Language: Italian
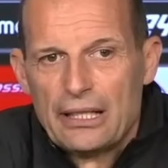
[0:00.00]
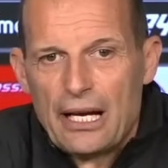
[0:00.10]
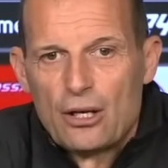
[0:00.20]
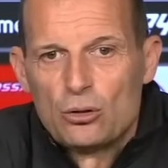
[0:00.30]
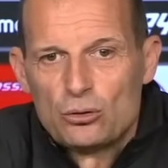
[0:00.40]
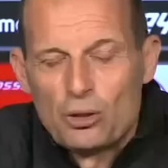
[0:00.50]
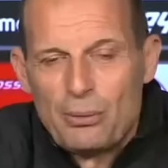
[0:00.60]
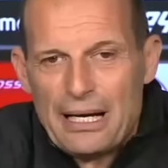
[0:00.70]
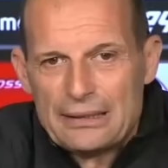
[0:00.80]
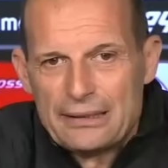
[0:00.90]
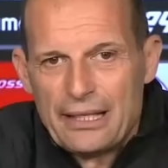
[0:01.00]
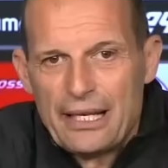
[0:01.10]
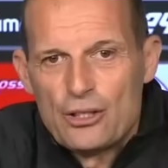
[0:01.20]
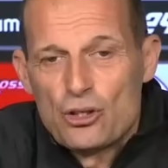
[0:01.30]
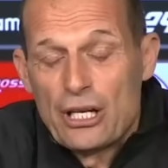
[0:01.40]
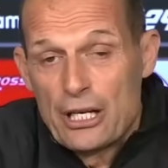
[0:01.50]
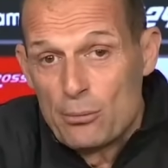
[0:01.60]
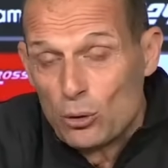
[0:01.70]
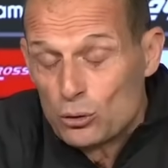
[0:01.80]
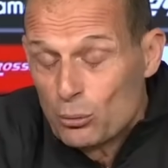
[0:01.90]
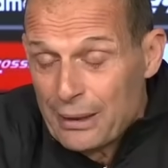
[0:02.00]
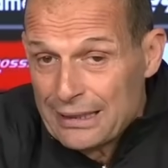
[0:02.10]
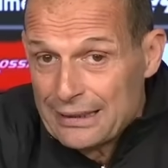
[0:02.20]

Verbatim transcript: a controbattere e a giocare molto bene